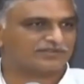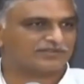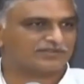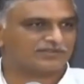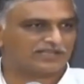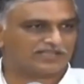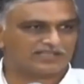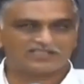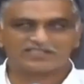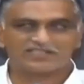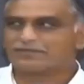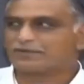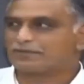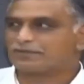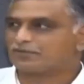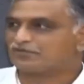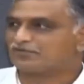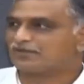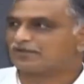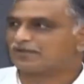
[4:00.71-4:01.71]
రాష్ట్ర
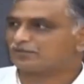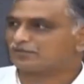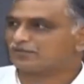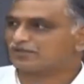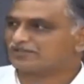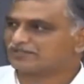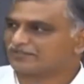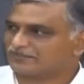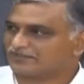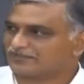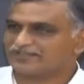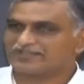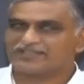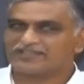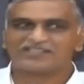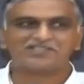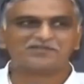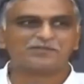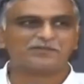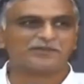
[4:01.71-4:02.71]
ప్రభుత్వాలు కూడా తీవ్రంగా
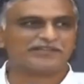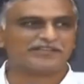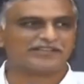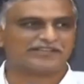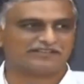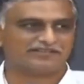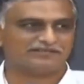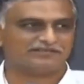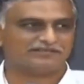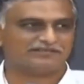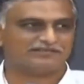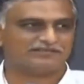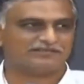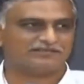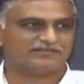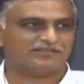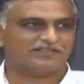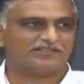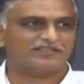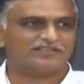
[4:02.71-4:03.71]
నష్టపోయినాయి
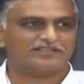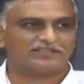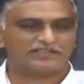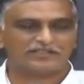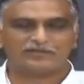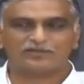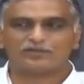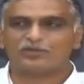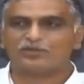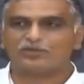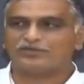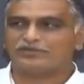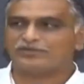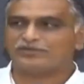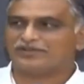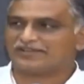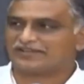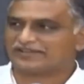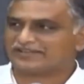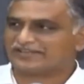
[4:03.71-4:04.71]
ఇలా కోవిడ్
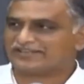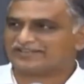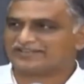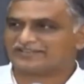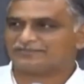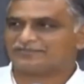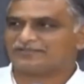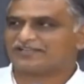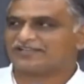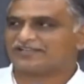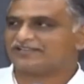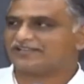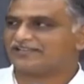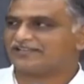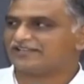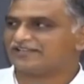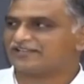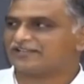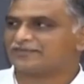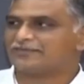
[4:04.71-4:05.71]
వల్ల కేంద్రం తగ్గింది
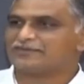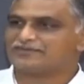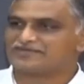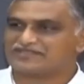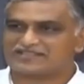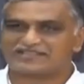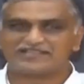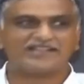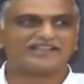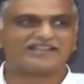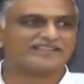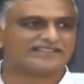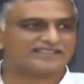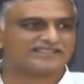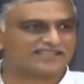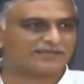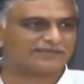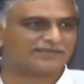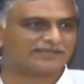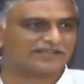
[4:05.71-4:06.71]
కనుక మేము సెస్
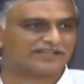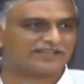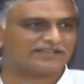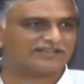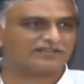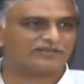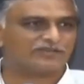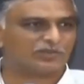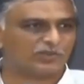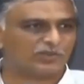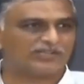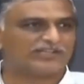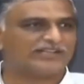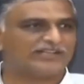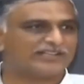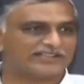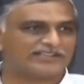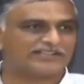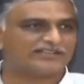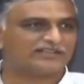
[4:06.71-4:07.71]
తగ్గిస్తామనే
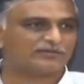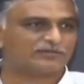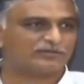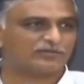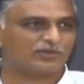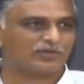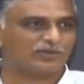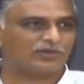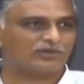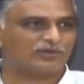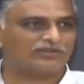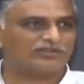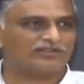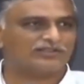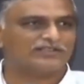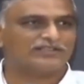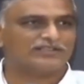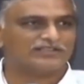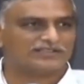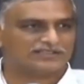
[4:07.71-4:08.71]
ధోరణి ఏదైతే ఉందో
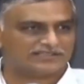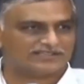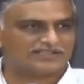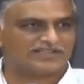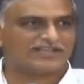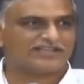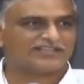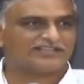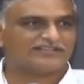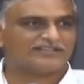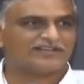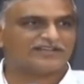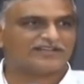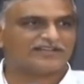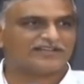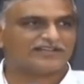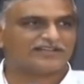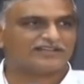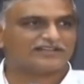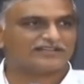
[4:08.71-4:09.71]
నిజానికి ఇవాళ
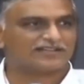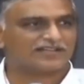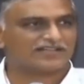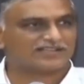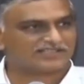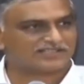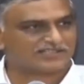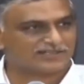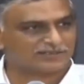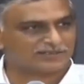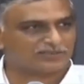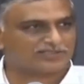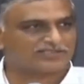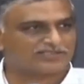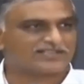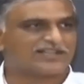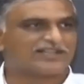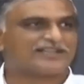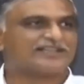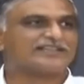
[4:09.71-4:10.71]
రాష్ట్రాలు కూడా
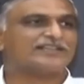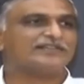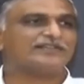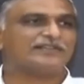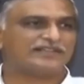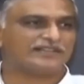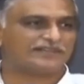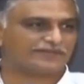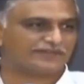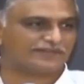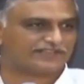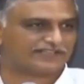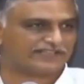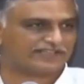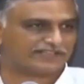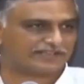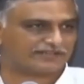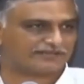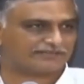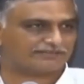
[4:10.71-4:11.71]
చాలా తీవ్రంగా ఎఫెక్ట్
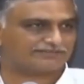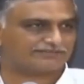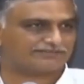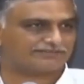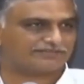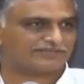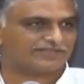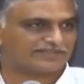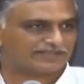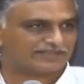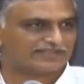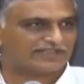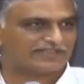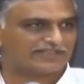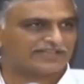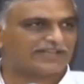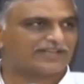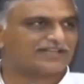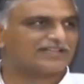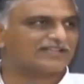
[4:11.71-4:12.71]
అయినాయి
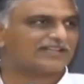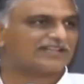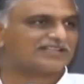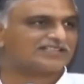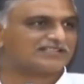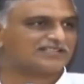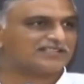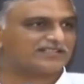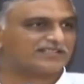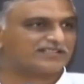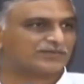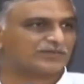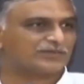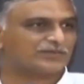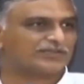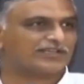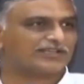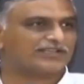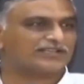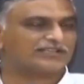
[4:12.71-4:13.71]
తెలంగాణ రాష్ట్రం
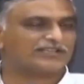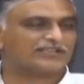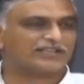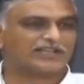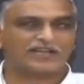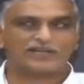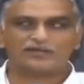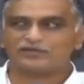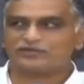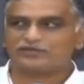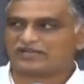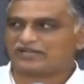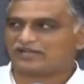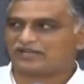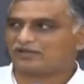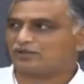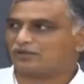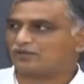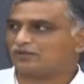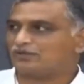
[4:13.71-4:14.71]
తీసుకుంటే గత నాలుగు
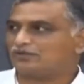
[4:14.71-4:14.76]
నెలల్లో